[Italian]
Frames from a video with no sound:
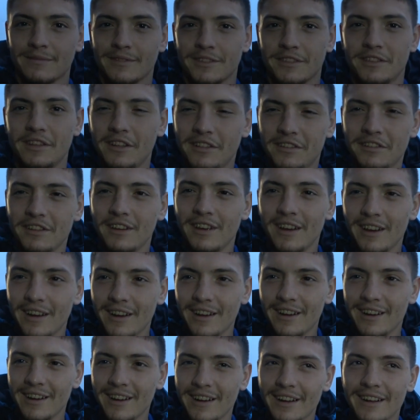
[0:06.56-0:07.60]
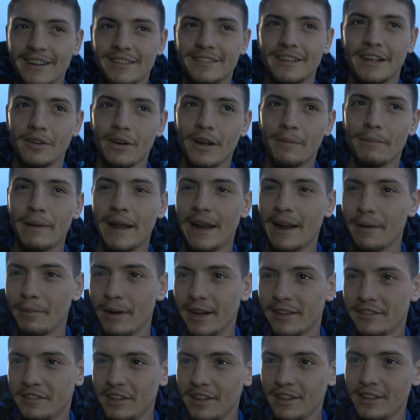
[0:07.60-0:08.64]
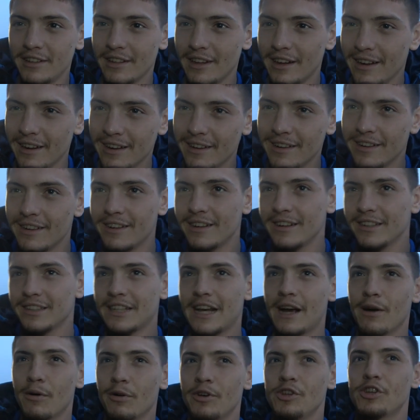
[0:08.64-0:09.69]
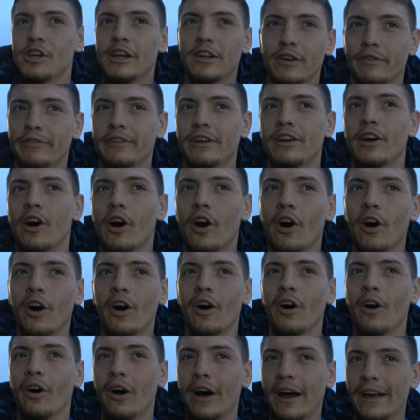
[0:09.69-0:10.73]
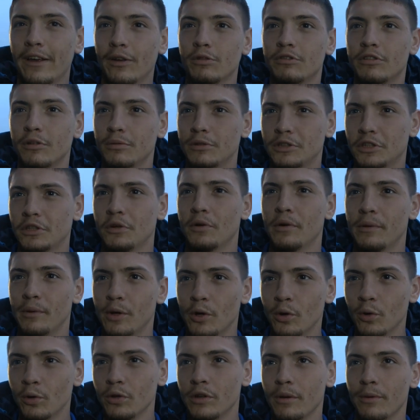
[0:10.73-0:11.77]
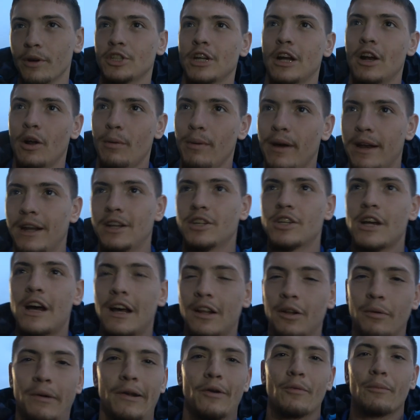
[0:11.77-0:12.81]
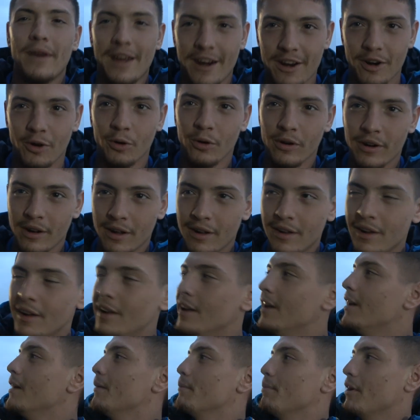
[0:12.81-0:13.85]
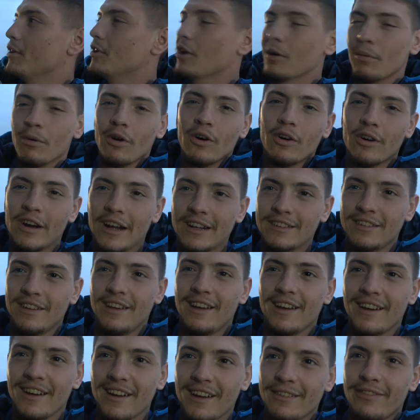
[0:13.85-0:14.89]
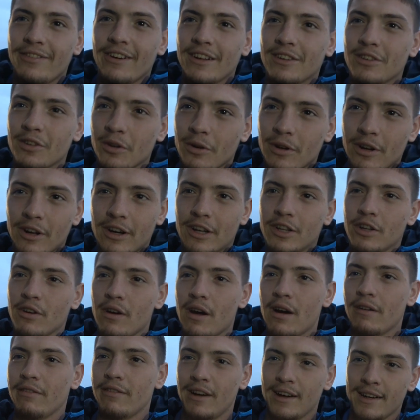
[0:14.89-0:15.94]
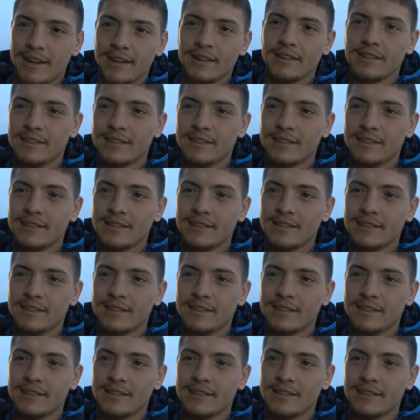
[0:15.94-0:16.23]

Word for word: Sì, sì, eh, è stata una bella partita, stavamo vincendo fino agli ultimi 5 minuti, poi ci hanno pareggiato per un mio errore, poi dopo con Atea ha fatto quello che doveva fare.